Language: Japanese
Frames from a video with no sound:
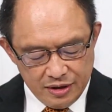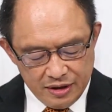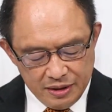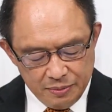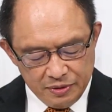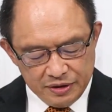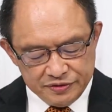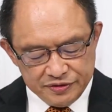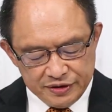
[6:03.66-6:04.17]

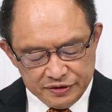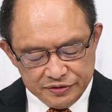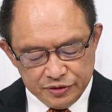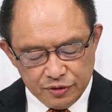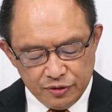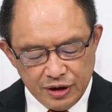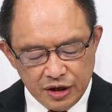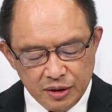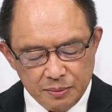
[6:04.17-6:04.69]
でもですねそ
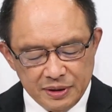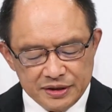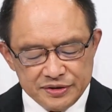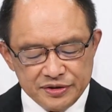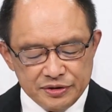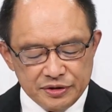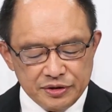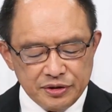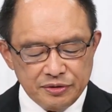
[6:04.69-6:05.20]
の
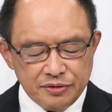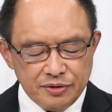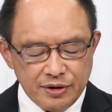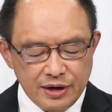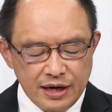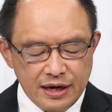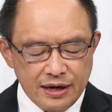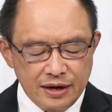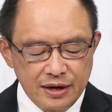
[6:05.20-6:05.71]
アドバイスっていうの
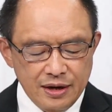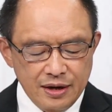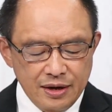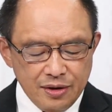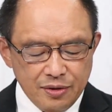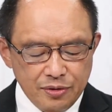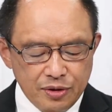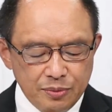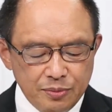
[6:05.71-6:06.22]
が
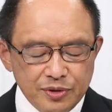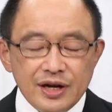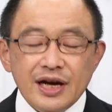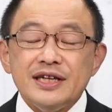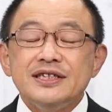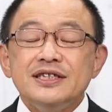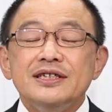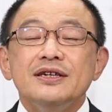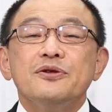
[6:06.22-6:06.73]
この
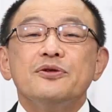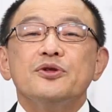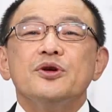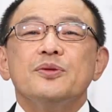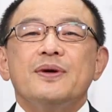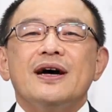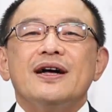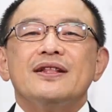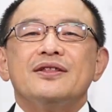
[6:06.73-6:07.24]
虚しい言
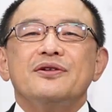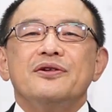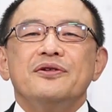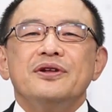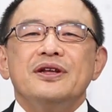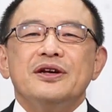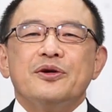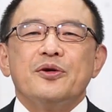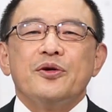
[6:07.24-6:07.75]
葉というふ
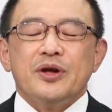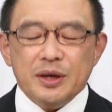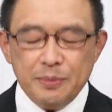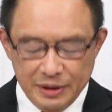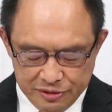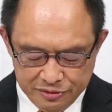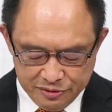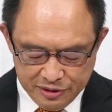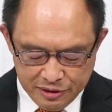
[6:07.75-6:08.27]
うにこの
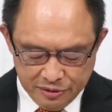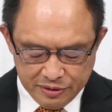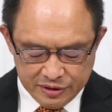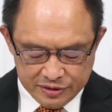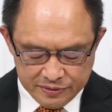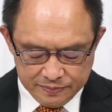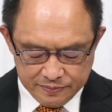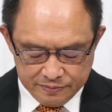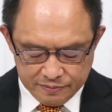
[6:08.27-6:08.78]
響くっていうんで
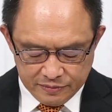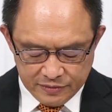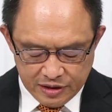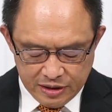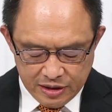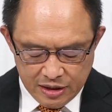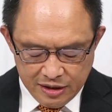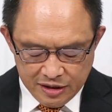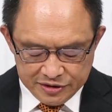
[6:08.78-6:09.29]
す。
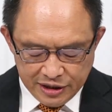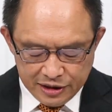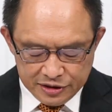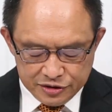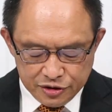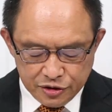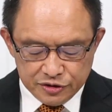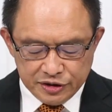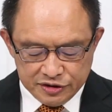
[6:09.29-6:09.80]

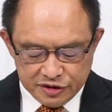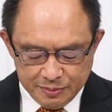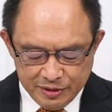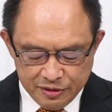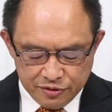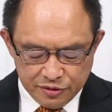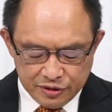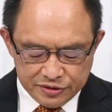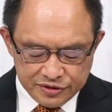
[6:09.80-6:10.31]
34節見
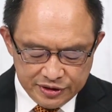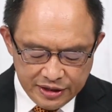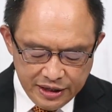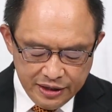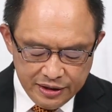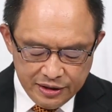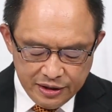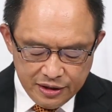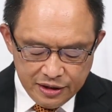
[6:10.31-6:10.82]
るとです
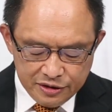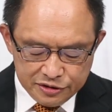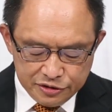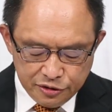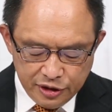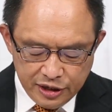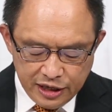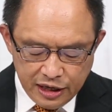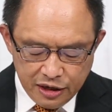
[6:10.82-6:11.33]
ね
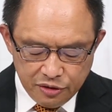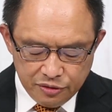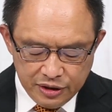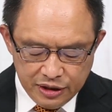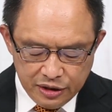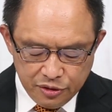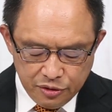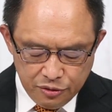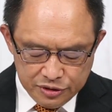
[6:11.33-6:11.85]
それなの
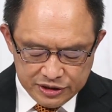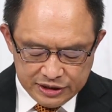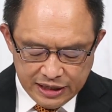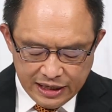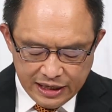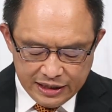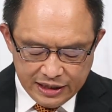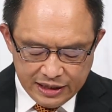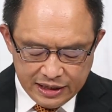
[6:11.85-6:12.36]
にどうして
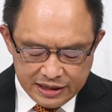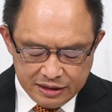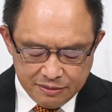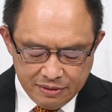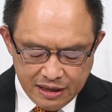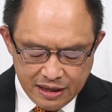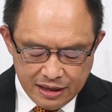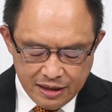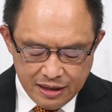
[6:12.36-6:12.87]
あなた方
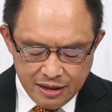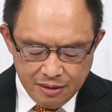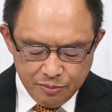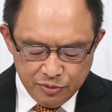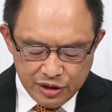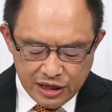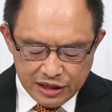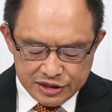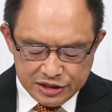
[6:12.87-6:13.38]
は
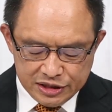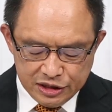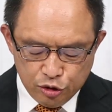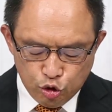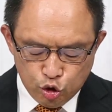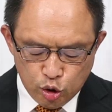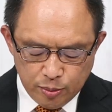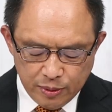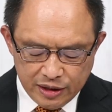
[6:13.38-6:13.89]
虚しい
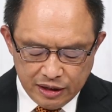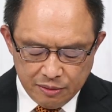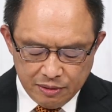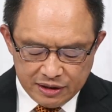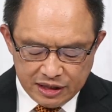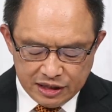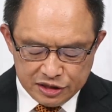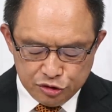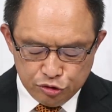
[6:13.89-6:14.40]
言葉で
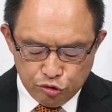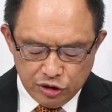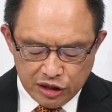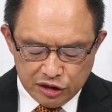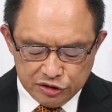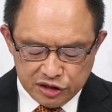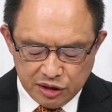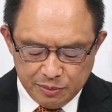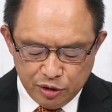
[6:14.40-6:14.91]
私を
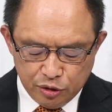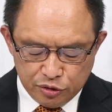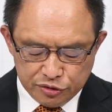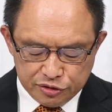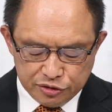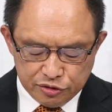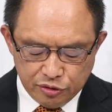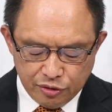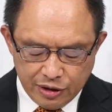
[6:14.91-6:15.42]
慰めようと
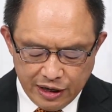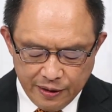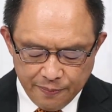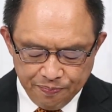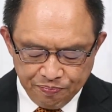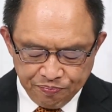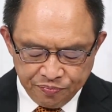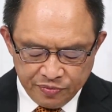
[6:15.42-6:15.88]
するのか